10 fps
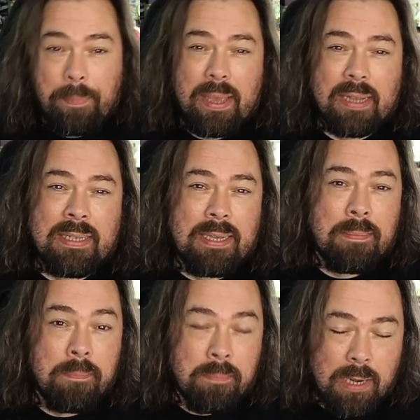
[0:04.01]
perd des
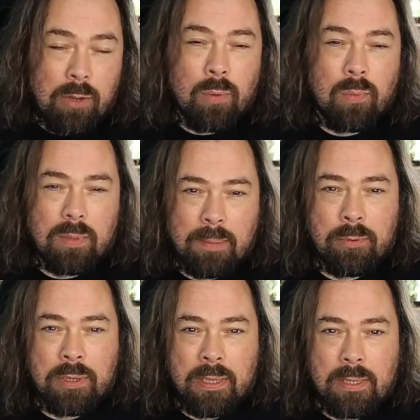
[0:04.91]
millions
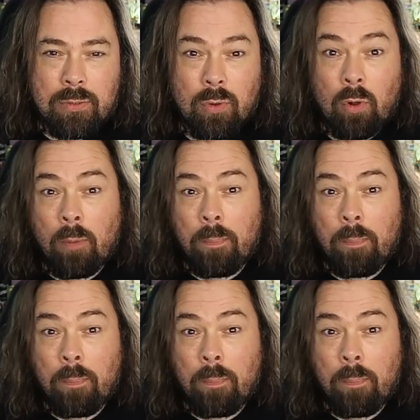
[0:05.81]
d'abonnés sur leur